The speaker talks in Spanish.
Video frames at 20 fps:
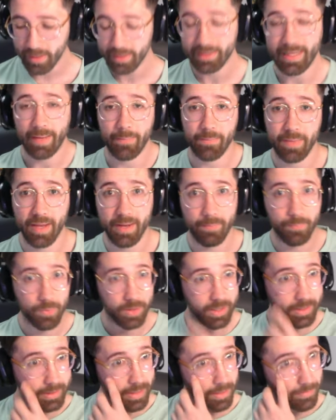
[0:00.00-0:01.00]
también puede
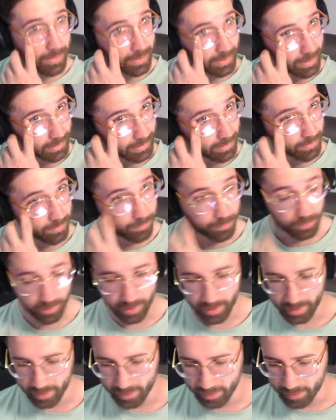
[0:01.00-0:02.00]
estar bastante... Porque,
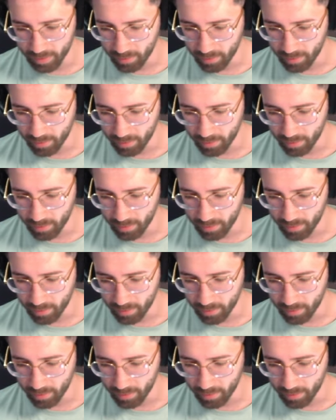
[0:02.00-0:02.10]
tío,